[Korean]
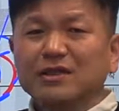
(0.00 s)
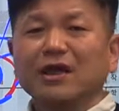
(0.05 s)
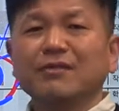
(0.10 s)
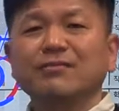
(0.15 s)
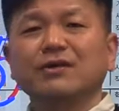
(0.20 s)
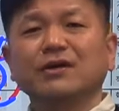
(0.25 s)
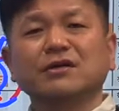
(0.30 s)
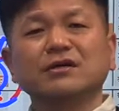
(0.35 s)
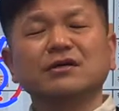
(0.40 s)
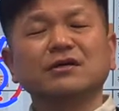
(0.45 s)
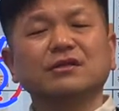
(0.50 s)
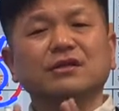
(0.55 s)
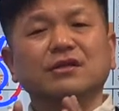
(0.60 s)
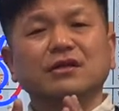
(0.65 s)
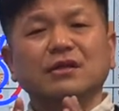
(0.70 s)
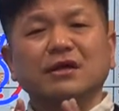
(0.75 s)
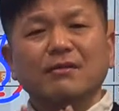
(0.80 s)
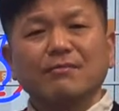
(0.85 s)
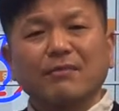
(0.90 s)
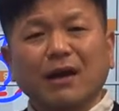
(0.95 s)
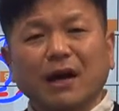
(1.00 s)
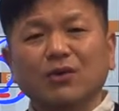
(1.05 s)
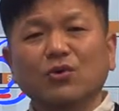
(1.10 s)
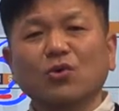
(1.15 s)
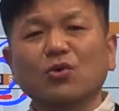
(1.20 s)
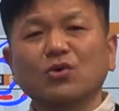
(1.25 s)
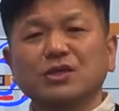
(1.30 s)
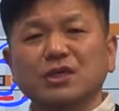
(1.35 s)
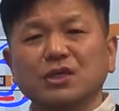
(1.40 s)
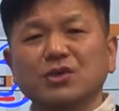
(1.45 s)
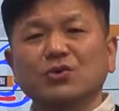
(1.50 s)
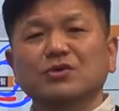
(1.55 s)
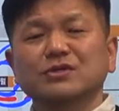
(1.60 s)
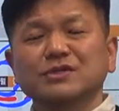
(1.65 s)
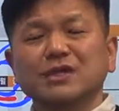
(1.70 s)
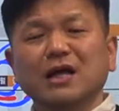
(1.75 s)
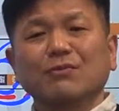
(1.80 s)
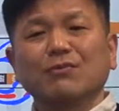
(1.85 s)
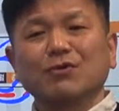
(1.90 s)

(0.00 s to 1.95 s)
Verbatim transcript: 끝나면은 바로 2월,